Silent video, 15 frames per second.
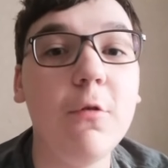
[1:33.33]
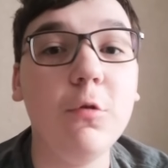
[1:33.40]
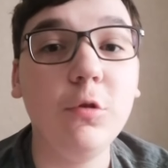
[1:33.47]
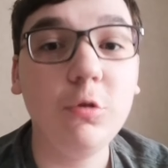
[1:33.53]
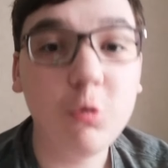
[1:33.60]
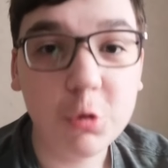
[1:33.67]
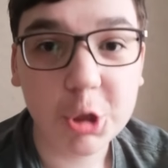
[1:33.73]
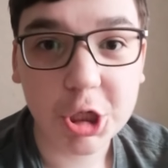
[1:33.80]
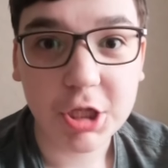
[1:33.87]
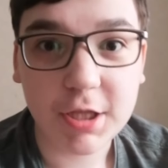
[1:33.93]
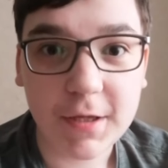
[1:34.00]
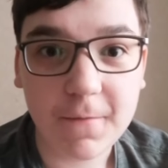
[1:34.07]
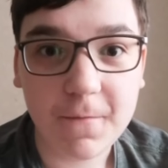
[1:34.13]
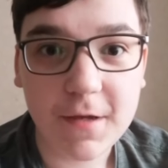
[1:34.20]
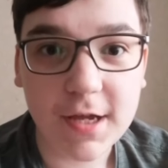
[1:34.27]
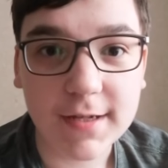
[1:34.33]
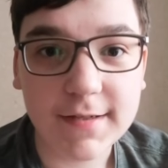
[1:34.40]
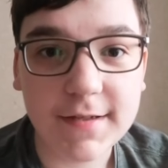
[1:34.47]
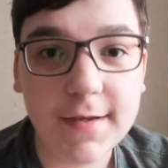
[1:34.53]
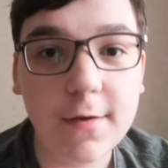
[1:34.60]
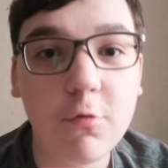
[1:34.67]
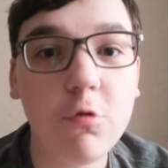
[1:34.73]
улучшенной
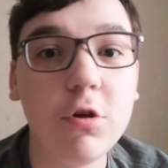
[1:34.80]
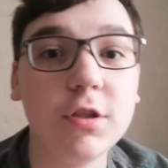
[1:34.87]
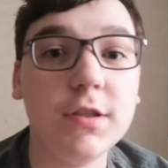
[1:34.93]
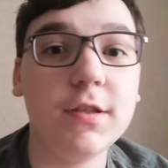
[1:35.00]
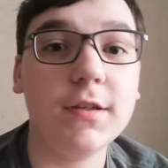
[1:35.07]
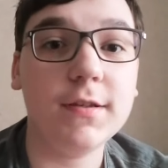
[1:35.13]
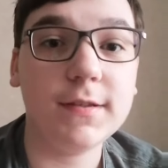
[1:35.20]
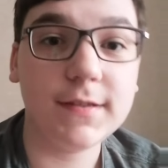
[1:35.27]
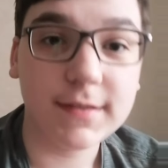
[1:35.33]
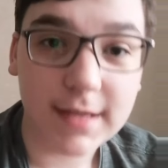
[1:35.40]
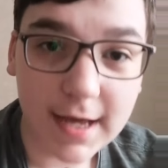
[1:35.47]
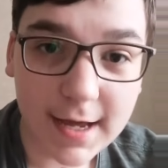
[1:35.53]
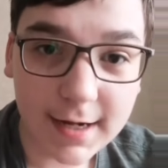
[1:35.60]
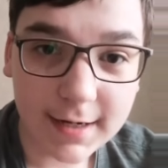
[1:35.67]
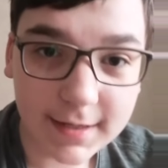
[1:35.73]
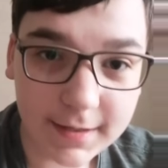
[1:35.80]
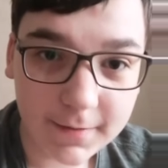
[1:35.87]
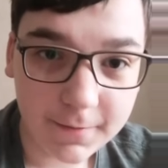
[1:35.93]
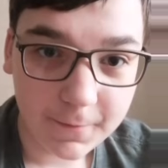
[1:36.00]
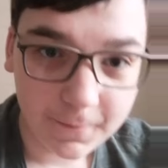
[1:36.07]
версии от старой